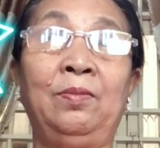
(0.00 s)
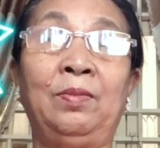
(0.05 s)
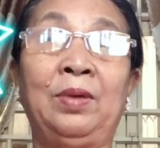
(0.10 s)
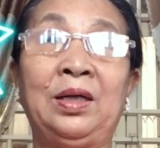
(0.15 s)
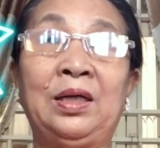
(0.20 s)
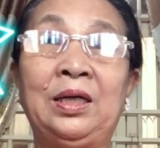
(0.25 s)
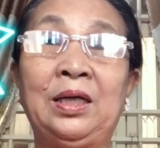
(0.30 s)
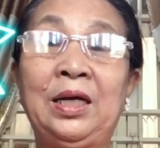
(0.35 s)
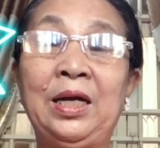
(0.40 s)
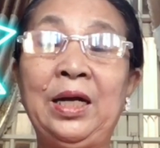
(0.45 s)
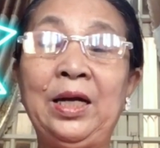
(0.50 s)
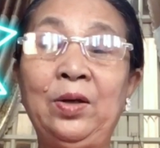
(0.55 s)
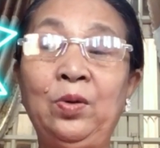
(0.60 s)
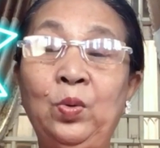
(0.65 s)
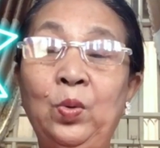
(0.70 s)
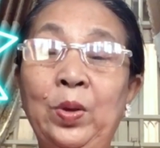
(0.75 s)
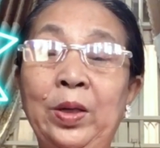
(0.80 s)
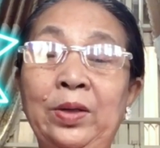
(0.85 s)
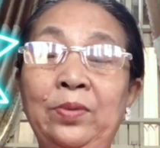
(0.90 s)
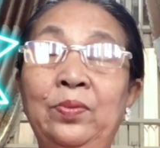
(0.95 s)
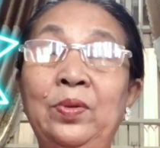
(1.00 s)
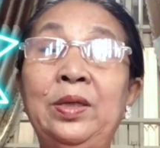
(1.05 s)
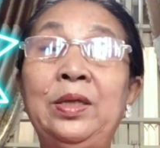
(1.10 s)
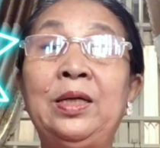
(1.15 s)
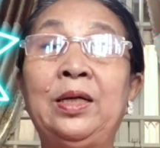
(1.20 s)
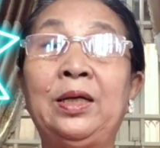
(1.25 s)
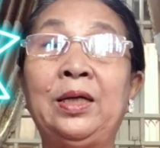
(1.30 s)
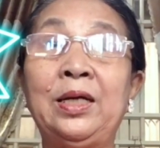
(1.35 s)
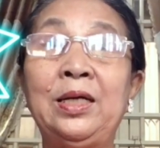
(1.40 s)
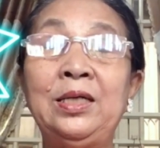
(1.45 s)
mình kiên quyết với
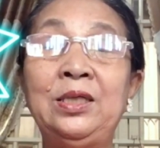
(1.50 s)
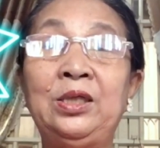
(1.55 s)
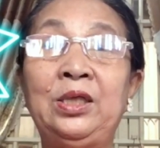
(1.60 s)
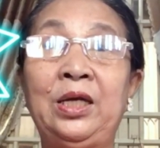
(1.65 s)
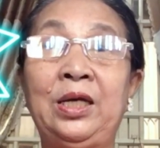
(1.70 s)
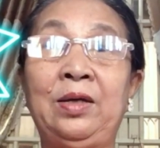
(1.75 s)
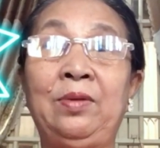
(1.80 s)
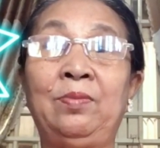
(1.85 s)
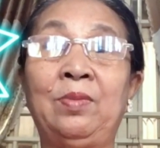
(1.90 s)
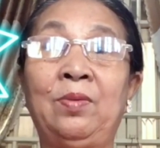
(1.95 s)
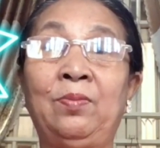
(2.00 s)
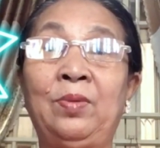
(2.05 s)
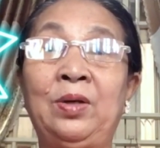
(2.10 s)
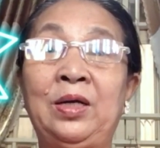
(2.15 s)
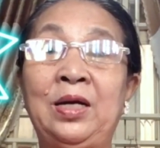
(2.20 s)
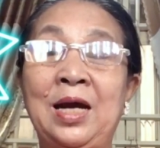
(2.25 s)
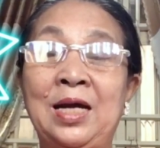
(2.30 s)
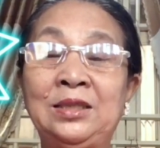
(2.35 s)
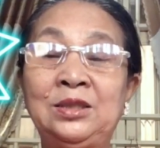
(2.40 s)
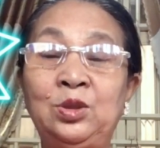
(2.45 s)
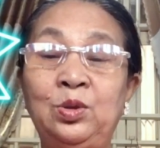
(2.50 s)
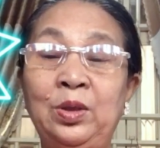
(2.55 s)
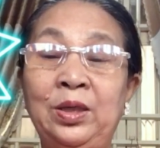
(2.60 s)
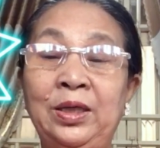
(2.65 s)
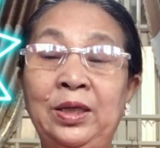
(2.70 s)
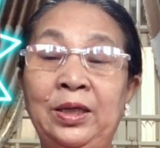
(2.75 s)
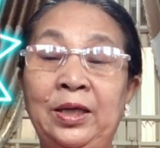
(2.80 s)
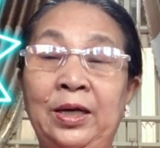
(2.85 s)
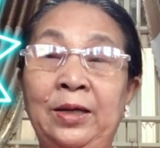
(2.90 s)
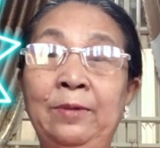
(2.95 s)
những cái gì mà mình đã
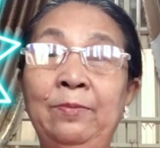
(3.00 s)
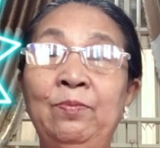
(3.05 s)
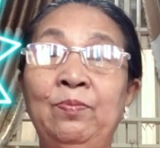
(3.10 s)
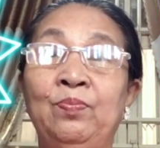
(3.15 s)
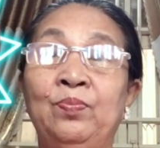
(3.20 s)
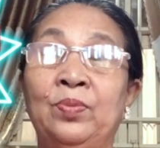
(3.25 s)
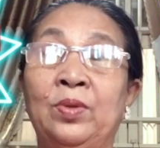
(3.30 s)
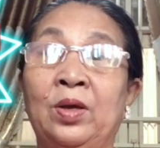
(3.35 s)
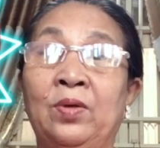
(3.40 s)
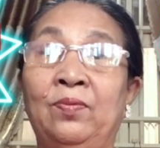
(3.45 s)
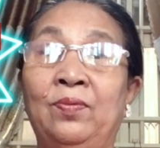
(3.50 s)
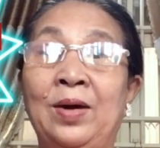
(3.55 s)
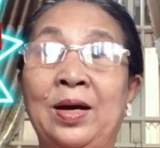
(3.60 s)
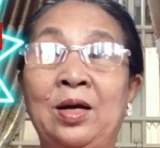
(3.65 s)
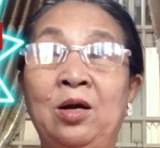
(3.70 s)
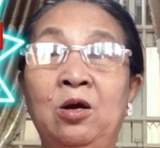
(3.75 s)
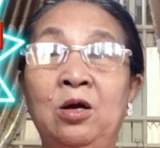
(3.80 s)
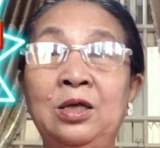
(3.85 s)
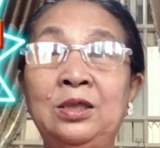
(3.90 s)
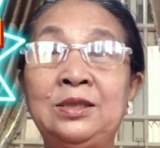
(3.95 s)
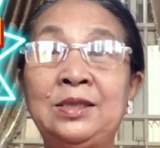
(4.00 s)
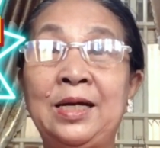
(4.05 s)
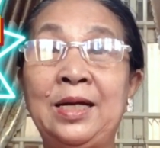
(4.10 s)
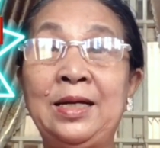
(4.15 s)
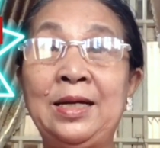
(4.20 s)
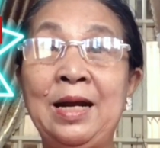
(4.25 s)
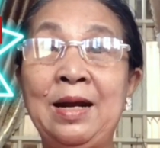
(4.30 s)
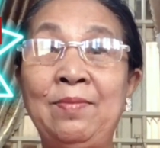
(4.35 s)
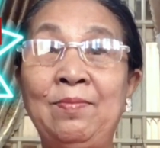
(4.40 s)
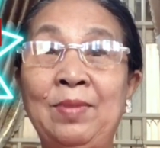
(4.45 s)
suy nghĩ và nó
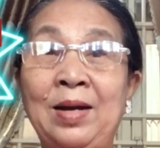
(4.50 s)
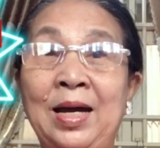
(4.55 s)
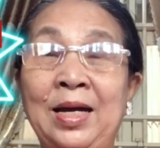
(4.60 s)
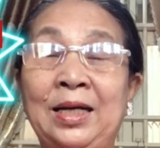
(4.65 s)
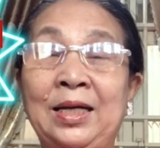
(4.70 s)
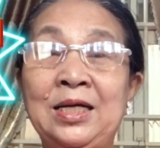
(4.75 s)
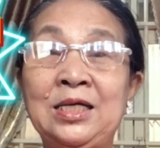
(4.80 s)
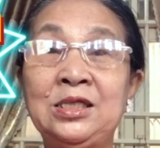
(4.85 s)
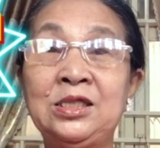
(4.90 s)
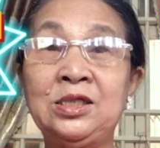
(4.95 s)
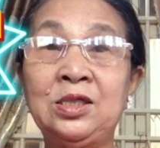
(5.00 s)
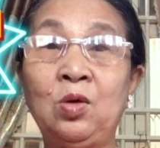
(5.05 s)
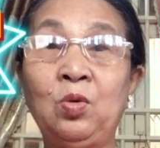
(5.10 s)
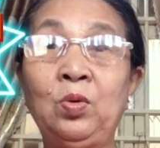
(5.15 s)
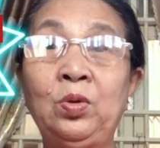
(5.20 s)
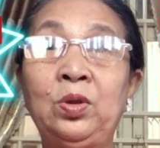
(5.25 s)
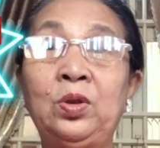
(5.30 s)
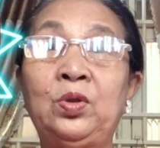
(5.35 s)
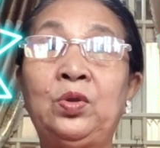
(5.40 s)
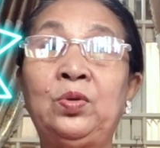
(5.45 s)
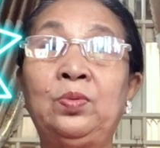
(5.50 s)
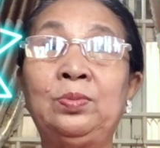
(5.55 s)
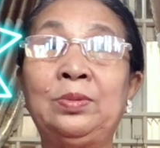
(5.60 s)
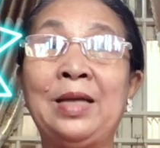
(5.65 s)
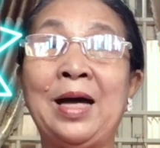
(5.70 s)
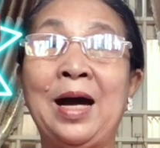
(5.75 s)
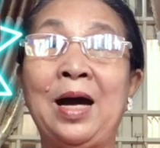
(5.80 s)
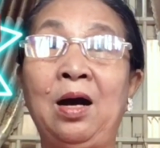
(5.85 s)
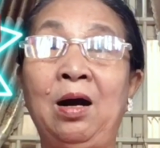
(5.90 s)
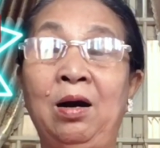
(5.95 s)
sẽ đem lại cái xấu cho chúng
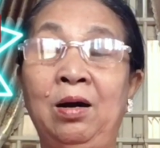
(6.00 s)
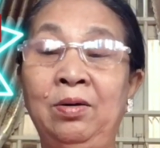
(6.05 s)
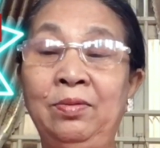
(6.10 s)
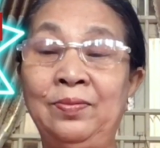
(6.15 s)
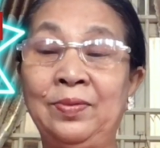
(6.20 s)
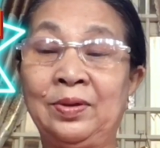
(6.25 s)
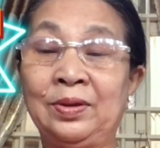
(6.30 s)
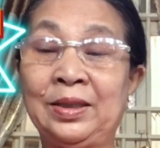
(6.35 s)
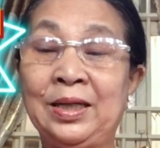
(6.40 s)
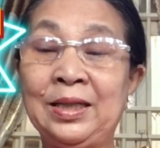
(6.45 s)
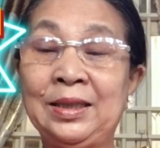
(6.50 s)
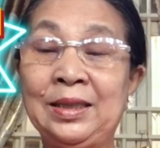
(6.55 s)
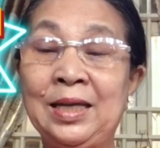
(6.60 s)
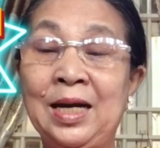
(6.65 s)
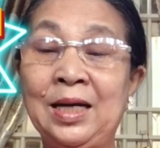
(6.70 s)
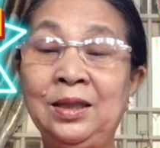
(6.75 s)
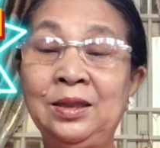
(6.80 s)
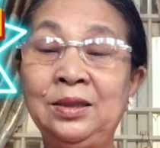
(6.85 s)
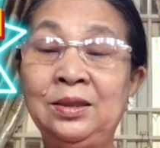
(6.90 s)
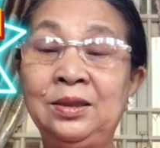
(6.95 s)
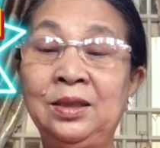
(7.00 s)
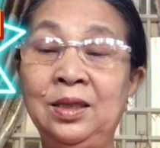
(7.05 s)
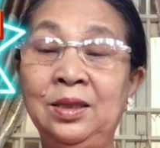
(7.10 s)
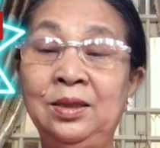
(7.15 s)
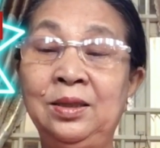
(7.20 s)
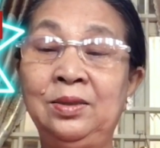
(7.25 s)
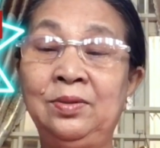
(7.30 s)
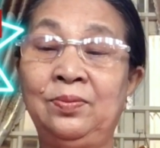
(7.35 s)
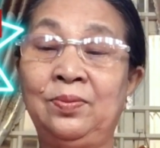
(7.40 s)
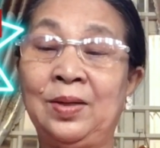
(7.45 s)
ta ở vào cái tháng
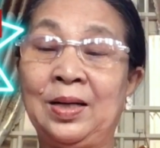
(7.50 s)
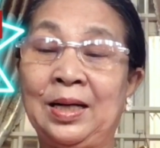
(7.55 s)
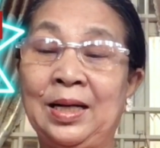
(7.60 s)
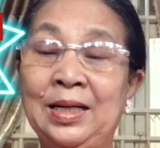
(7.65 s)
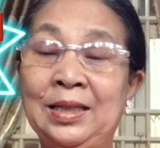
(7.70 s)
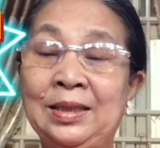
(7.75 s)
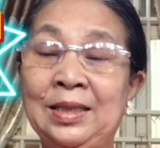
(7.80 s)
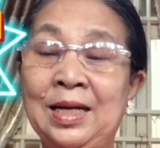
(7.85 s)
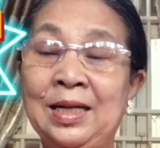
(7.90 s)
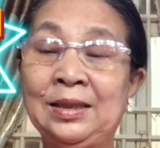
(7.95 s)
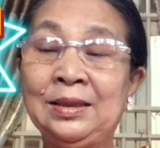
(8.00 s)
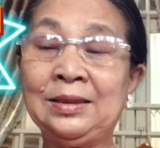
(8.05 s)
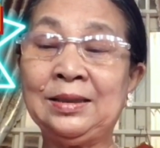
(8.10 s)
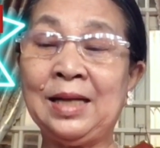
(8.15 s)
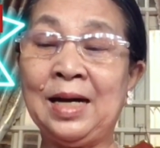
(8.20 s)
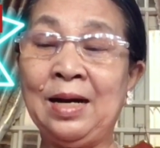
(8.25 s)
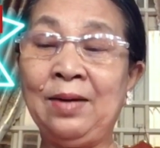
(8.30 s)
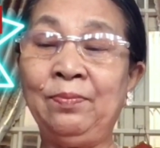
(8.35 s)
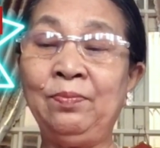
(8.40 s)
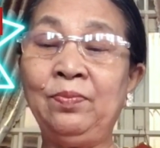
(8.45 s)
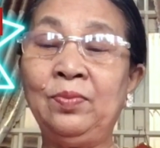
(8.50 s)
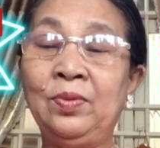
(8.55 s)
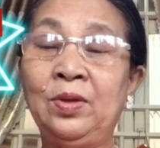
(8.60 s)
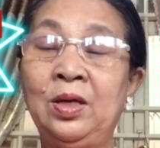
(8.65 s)
tư và cái tháng 8